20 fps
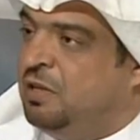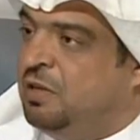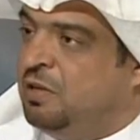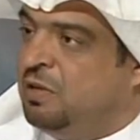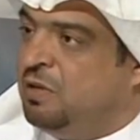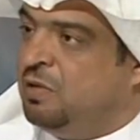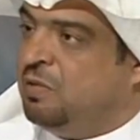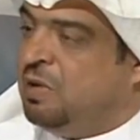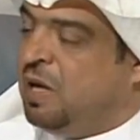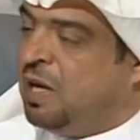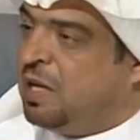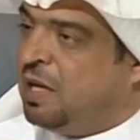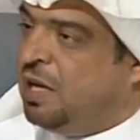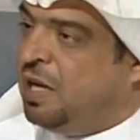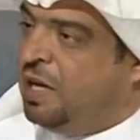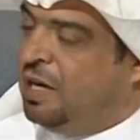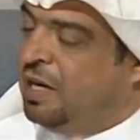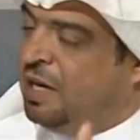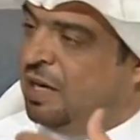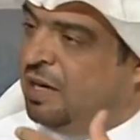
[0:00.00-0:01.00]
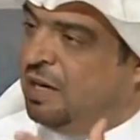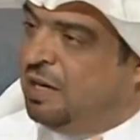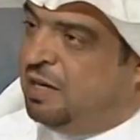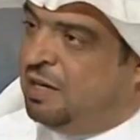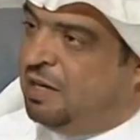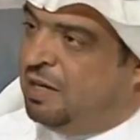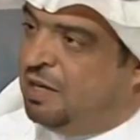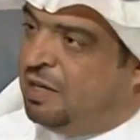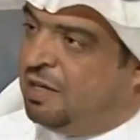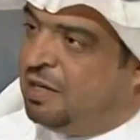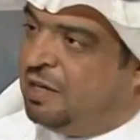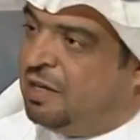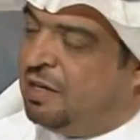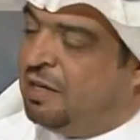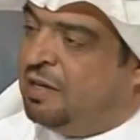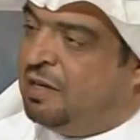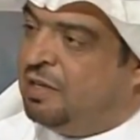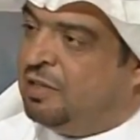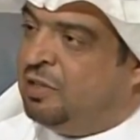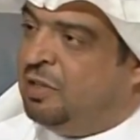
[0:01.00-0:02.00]
وله كيانه
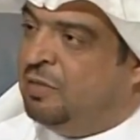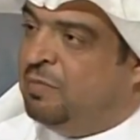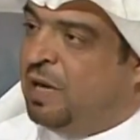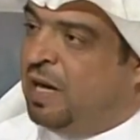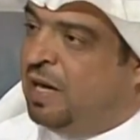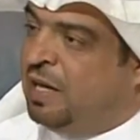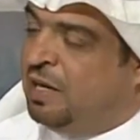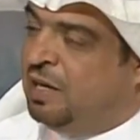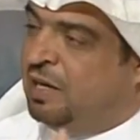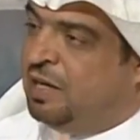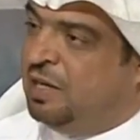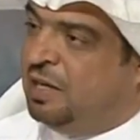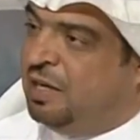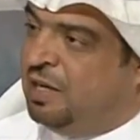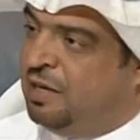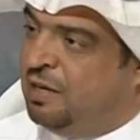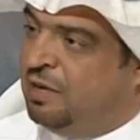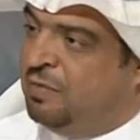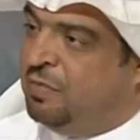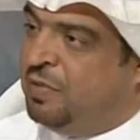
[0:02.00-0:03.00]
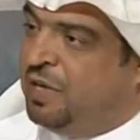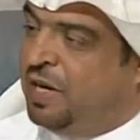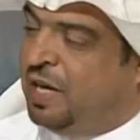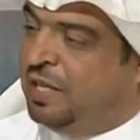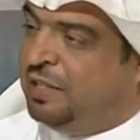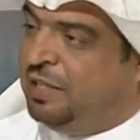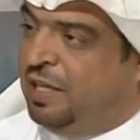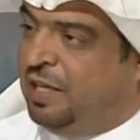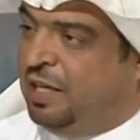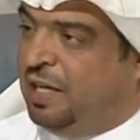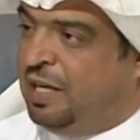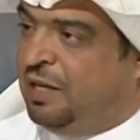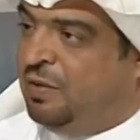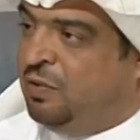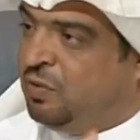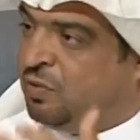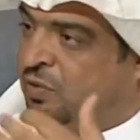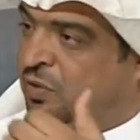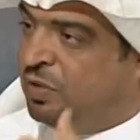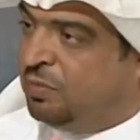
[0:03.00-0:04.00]
انتماءه للنادي احيانا
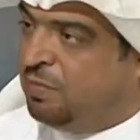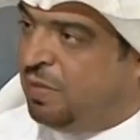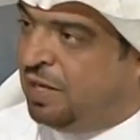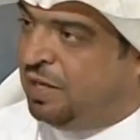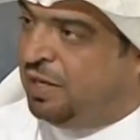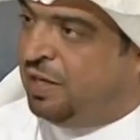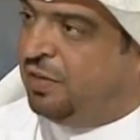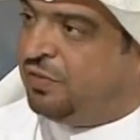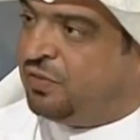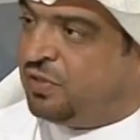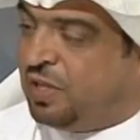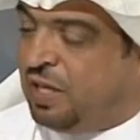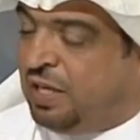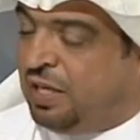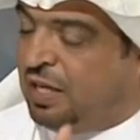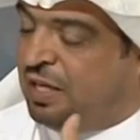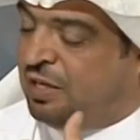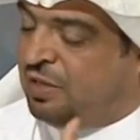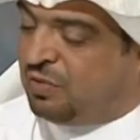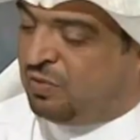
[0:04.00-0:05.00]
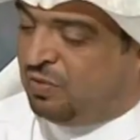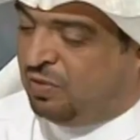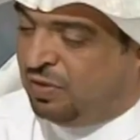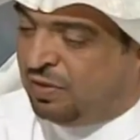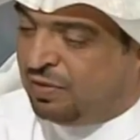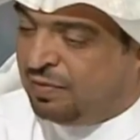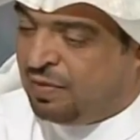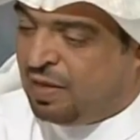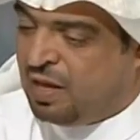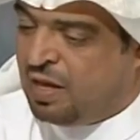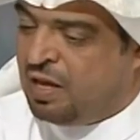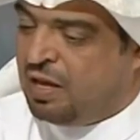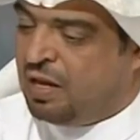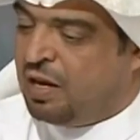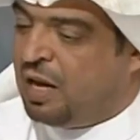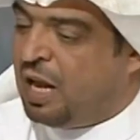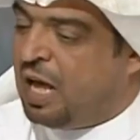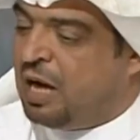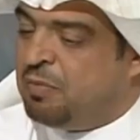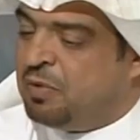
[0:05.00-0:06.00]
يكون انتماءه لنفسه احيانا يكون
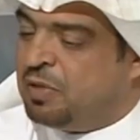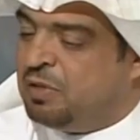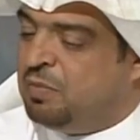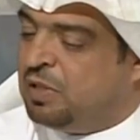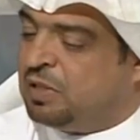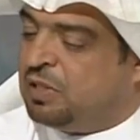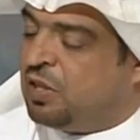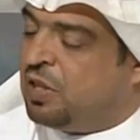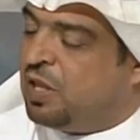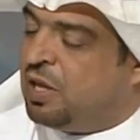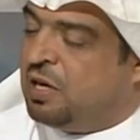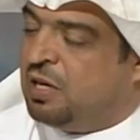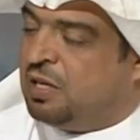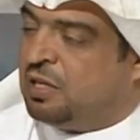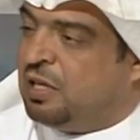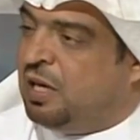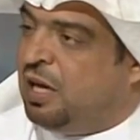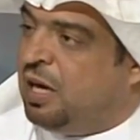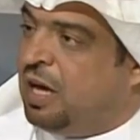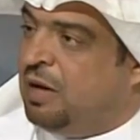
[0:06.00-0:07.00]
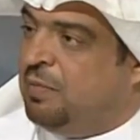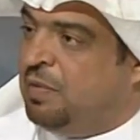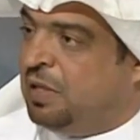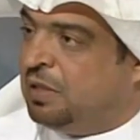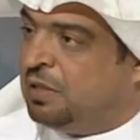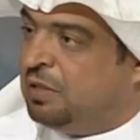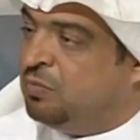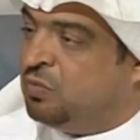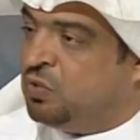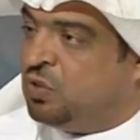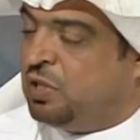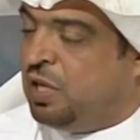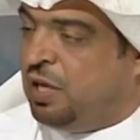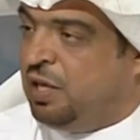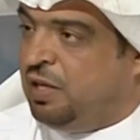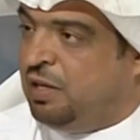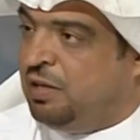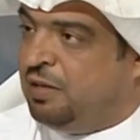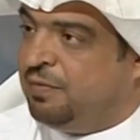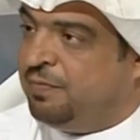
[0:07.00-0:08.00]
لابد ما تظهر لك عقبات
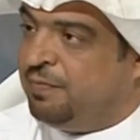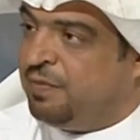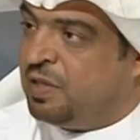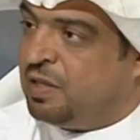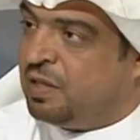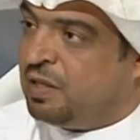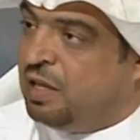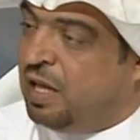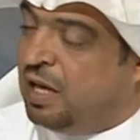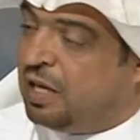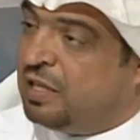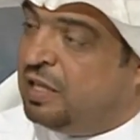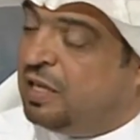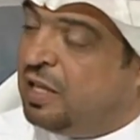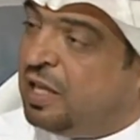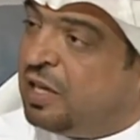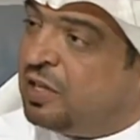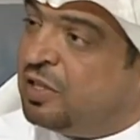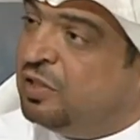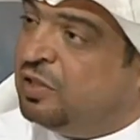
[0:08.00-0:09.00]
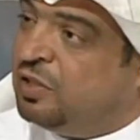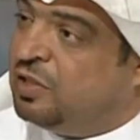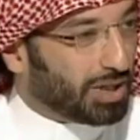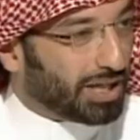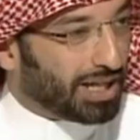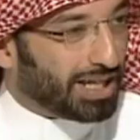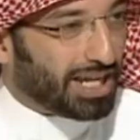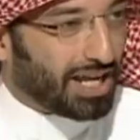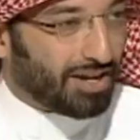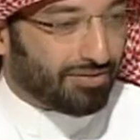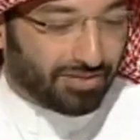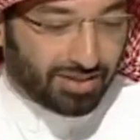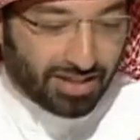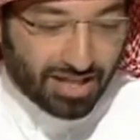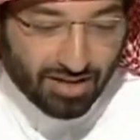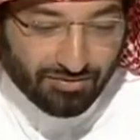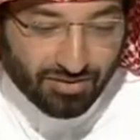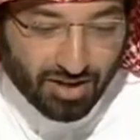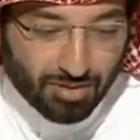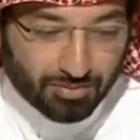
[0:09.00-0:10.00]
مستحيل يعني الاختلافات والخلاف
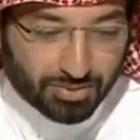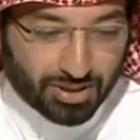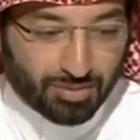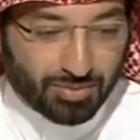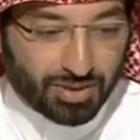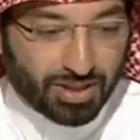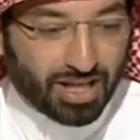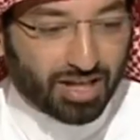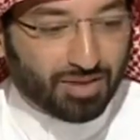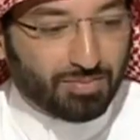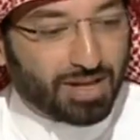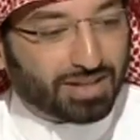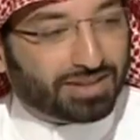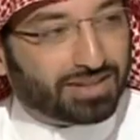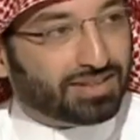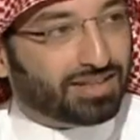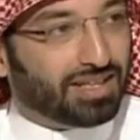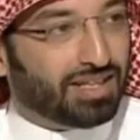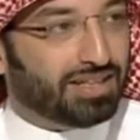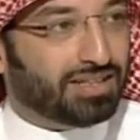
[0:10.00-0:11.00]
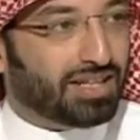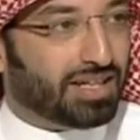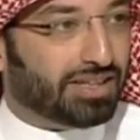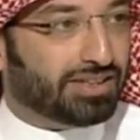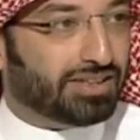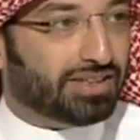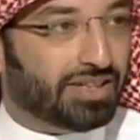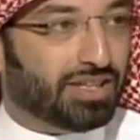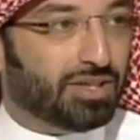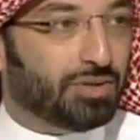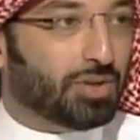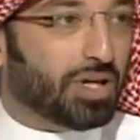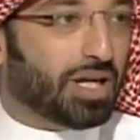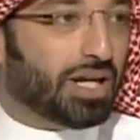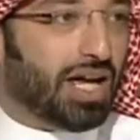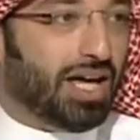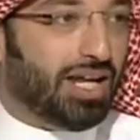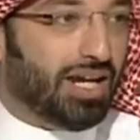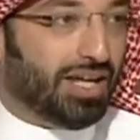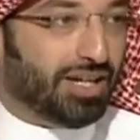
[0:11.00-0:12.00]
اللي افهمته منك ما تصل لدرجه انه
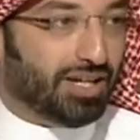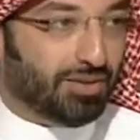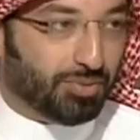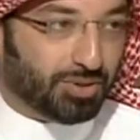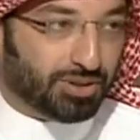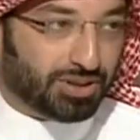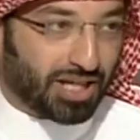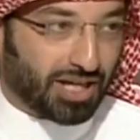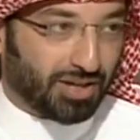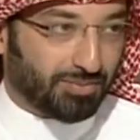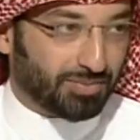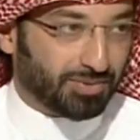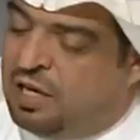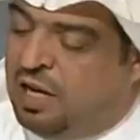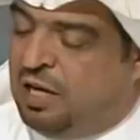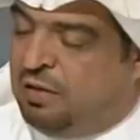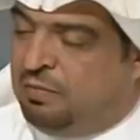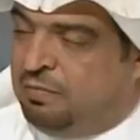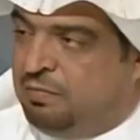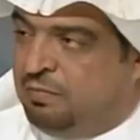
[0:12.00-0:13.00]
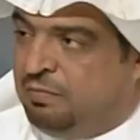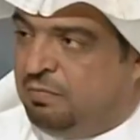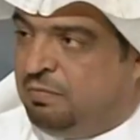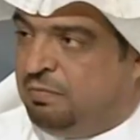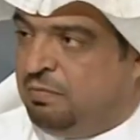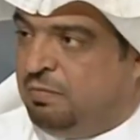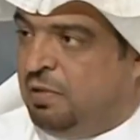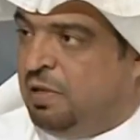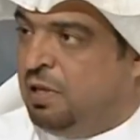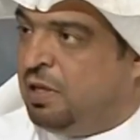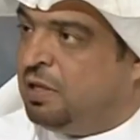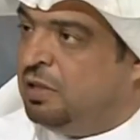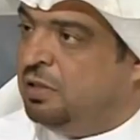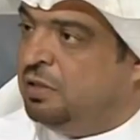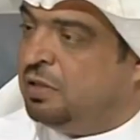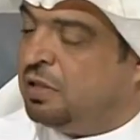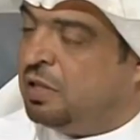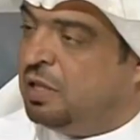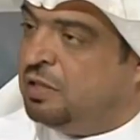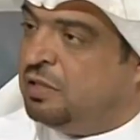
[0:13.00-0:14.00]
يرحل عن إذا كنت نعم اذا
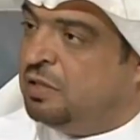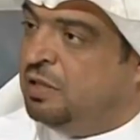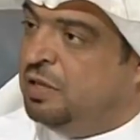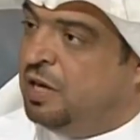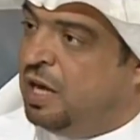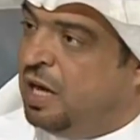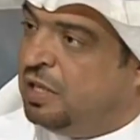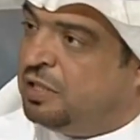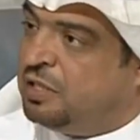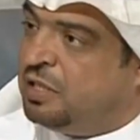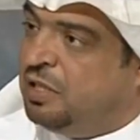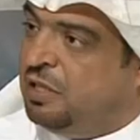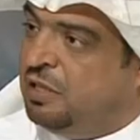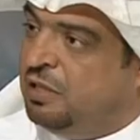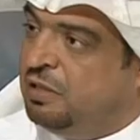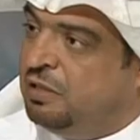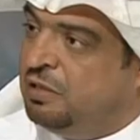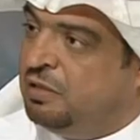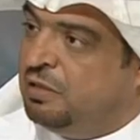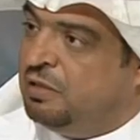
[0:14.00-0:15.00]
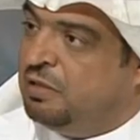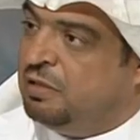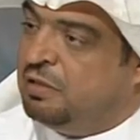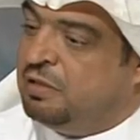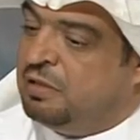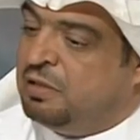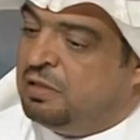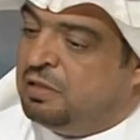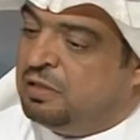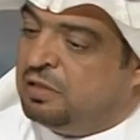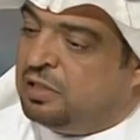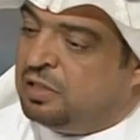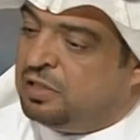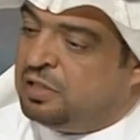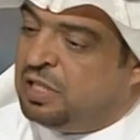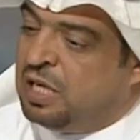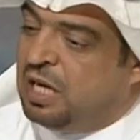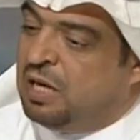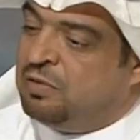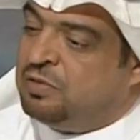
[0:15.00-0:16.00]
كنت رجل ناجح
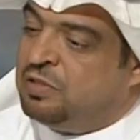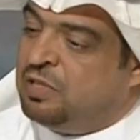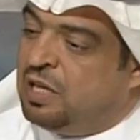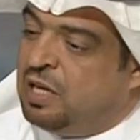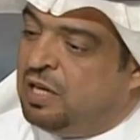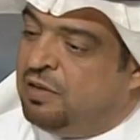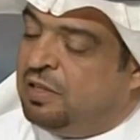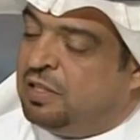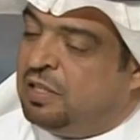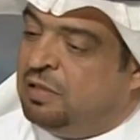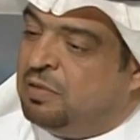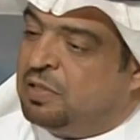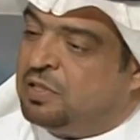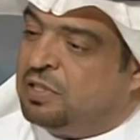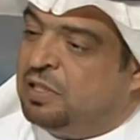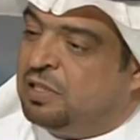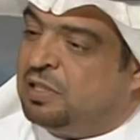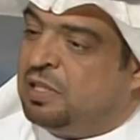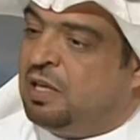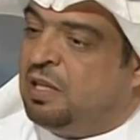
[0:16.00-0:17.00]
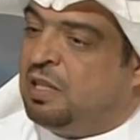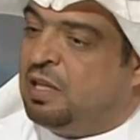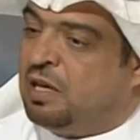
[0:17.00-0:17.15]
تتجاوز الخلافات البسيطه اذا